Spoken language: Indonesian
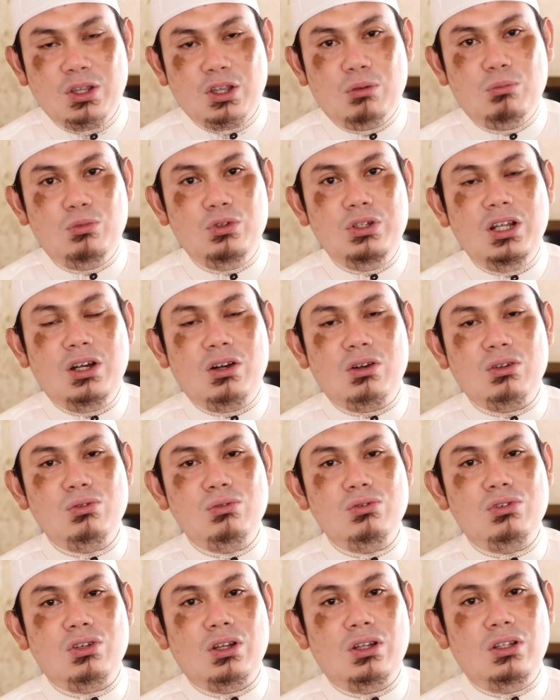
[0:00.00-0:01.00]
Kemudian
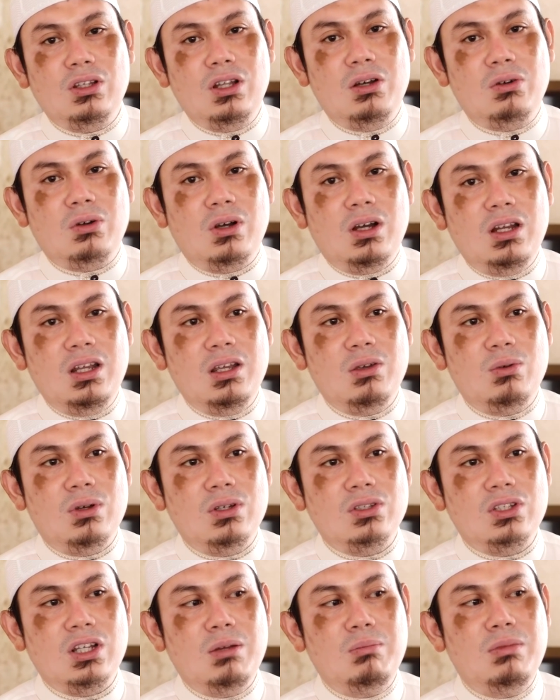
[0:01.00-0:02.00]
Rasulullah Shallallahu Alaihi
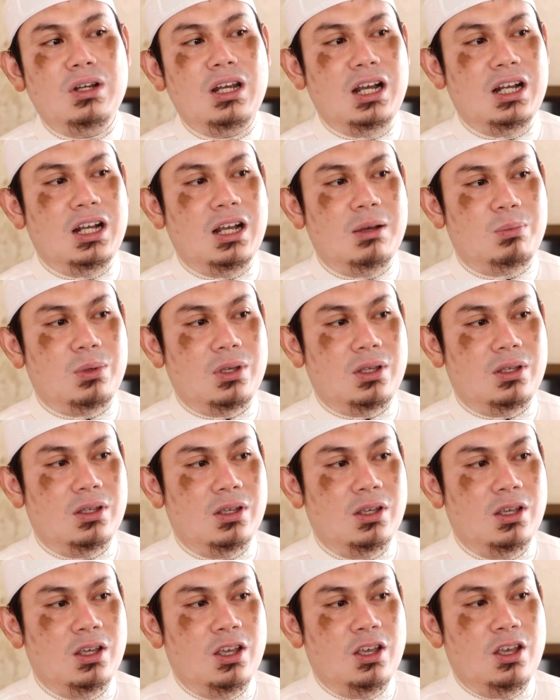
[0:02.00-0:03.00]
Wasallam
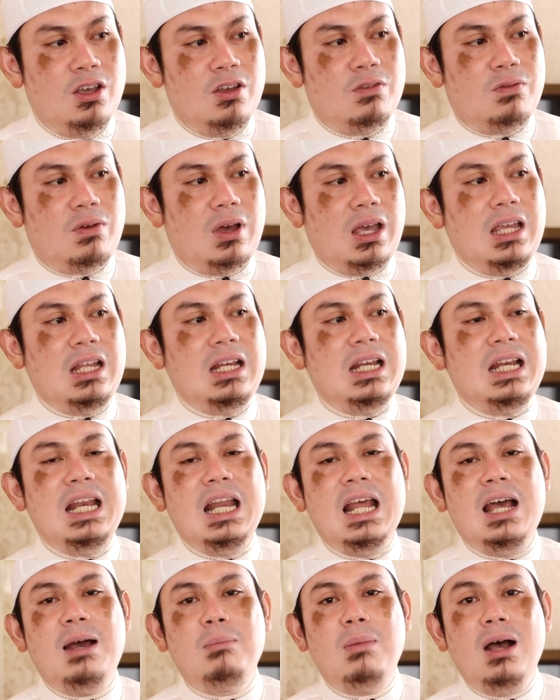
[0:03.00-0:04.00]
menanggapi fa
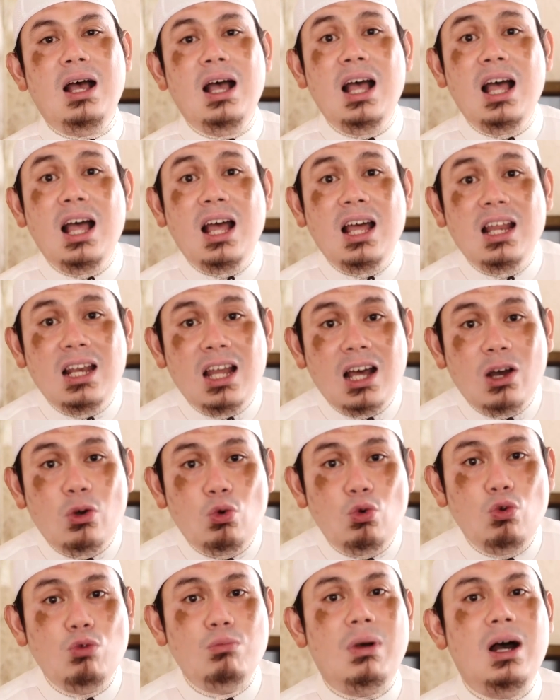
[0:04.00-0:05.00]
inna ma
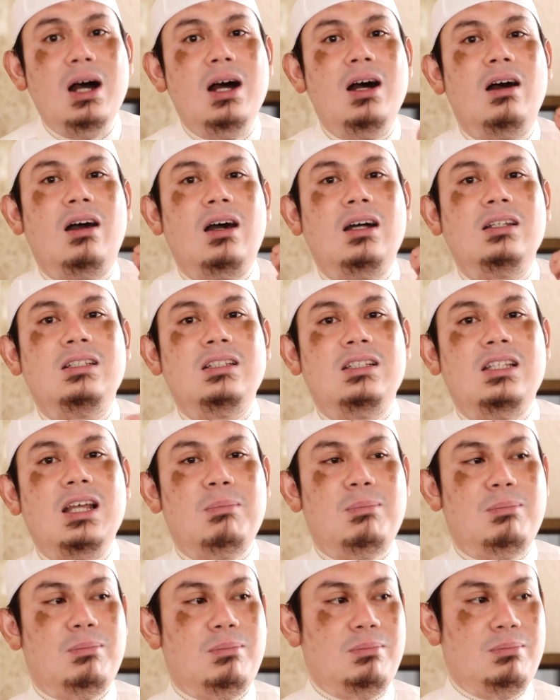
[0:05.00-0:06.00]
lahu ma
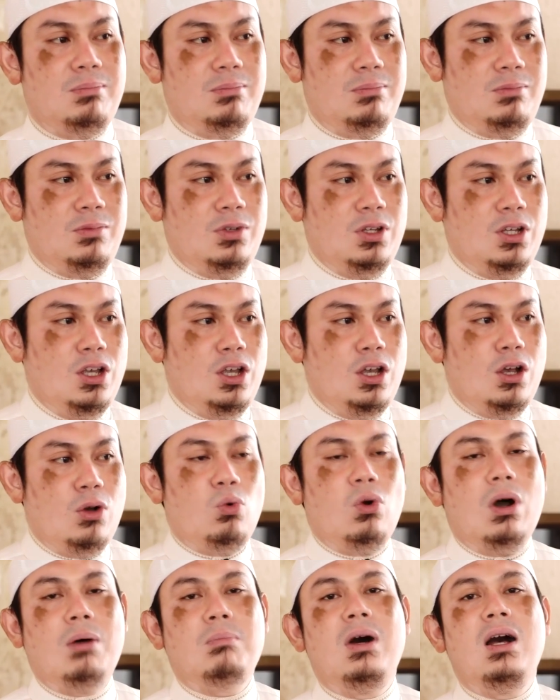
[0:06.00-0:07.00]
qaddam
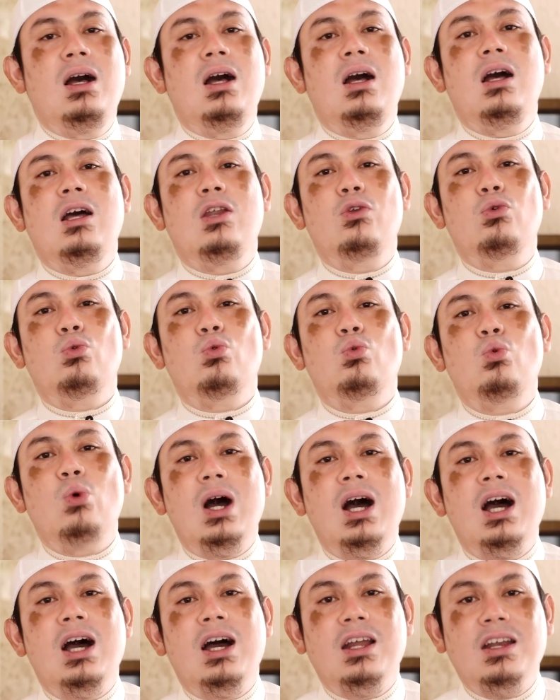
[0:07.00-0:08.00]
wa
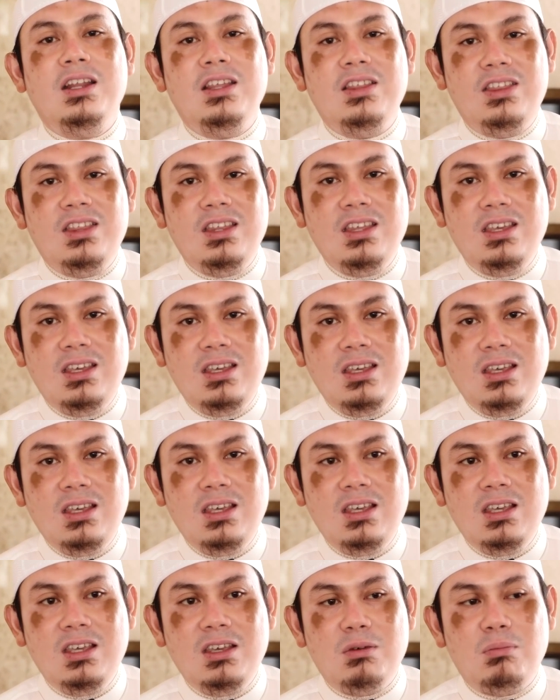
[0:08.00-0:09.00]

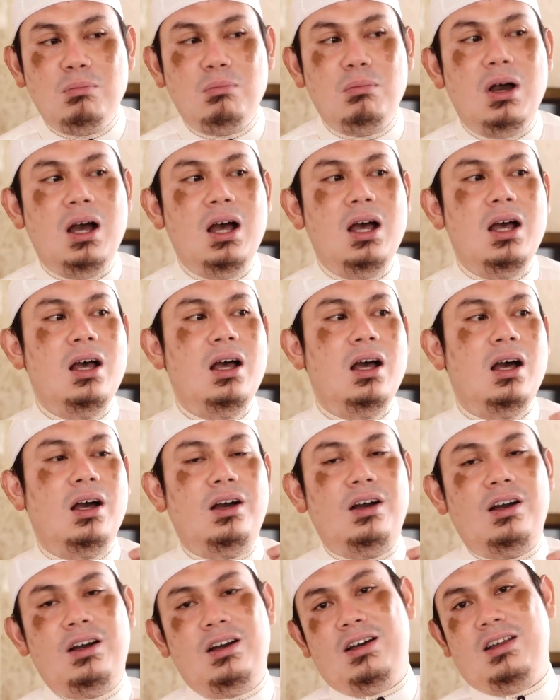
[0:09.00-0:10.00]
warithihi ma
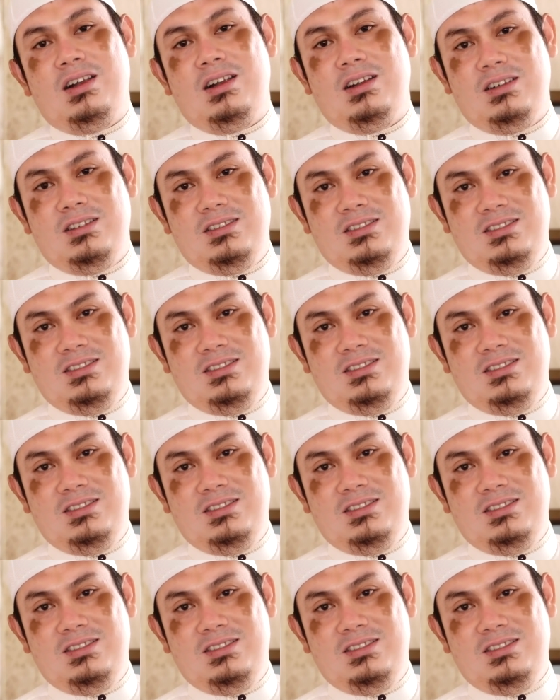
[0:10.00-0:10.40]
akhar.